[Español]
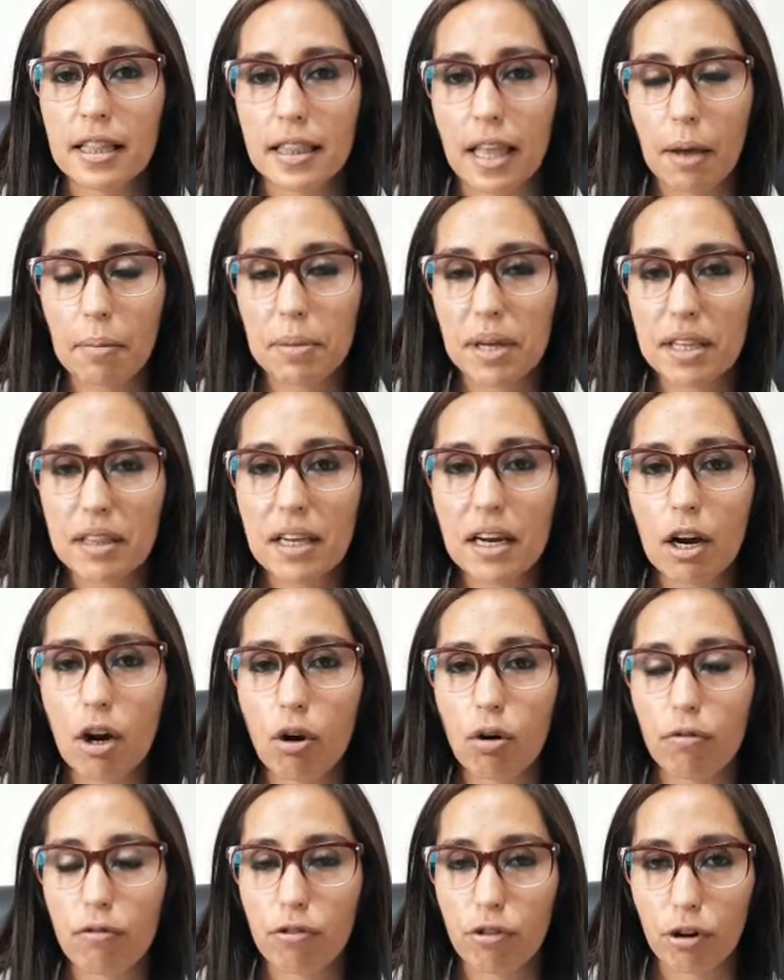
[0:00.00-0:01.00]
también de la
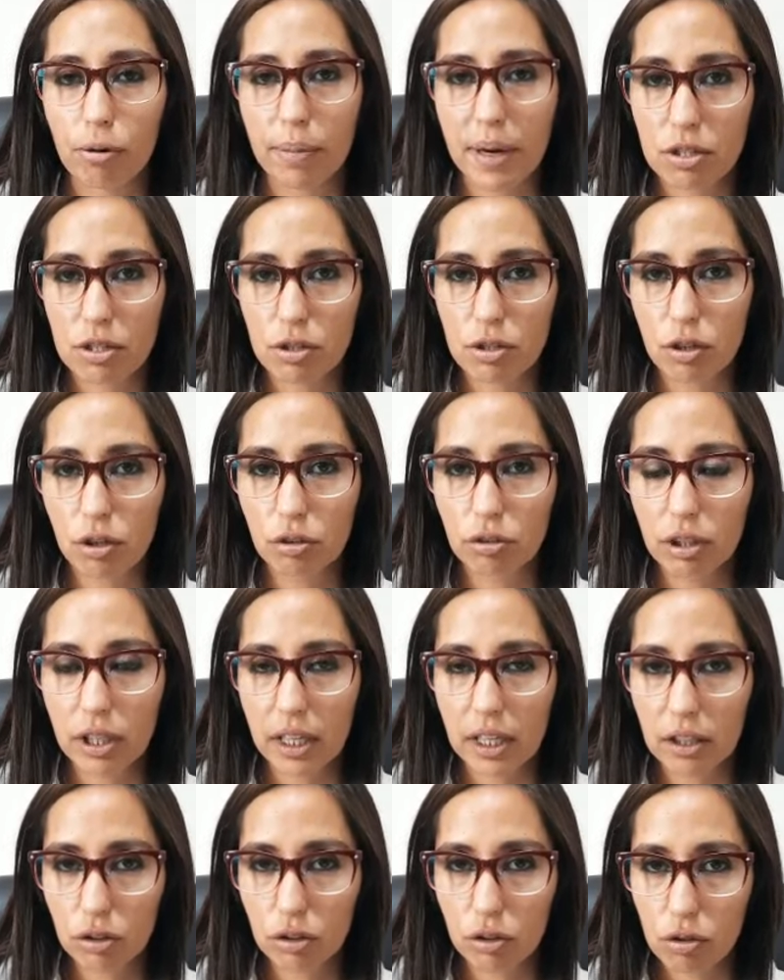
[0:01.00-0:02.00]
conformación
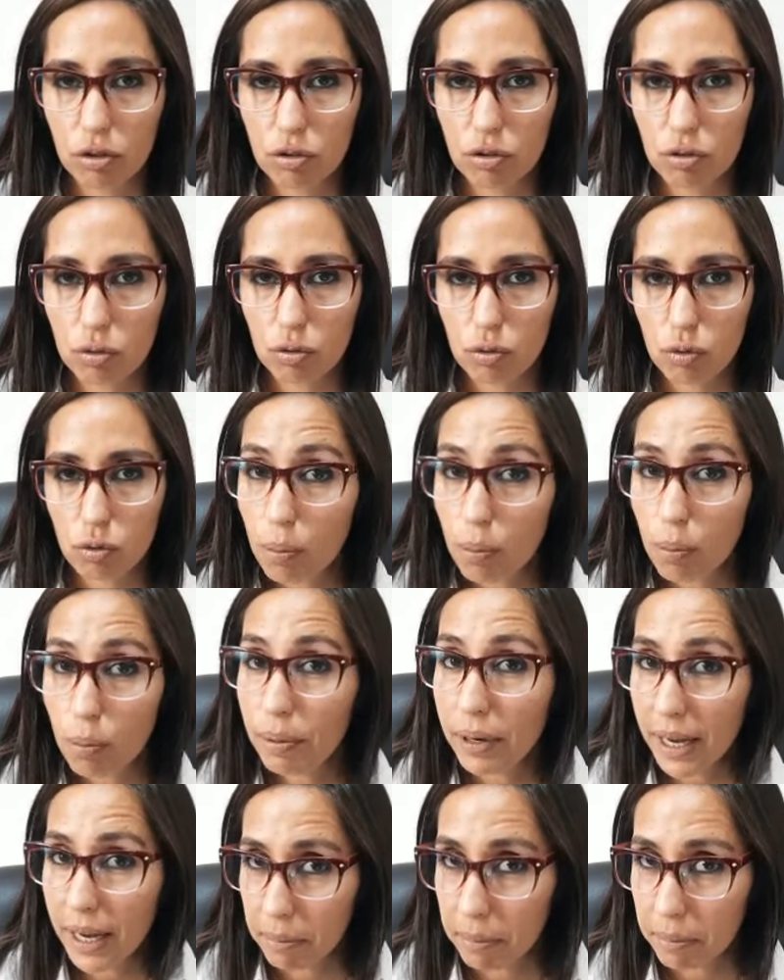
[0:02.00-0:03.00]
de estos
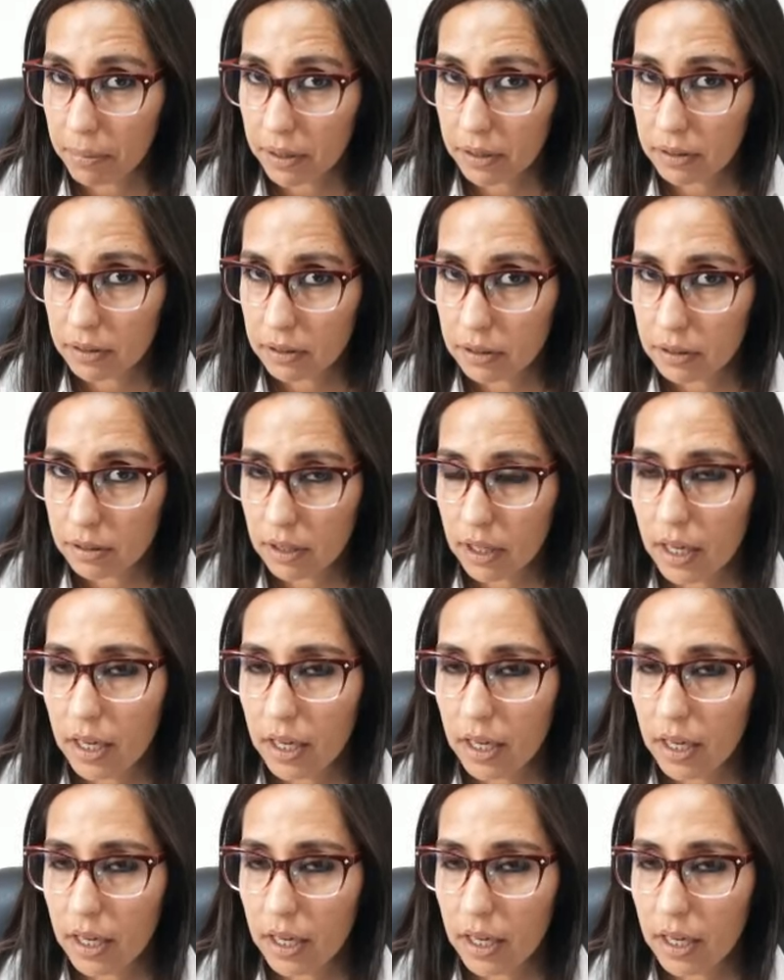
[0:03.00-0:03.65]
sublemas.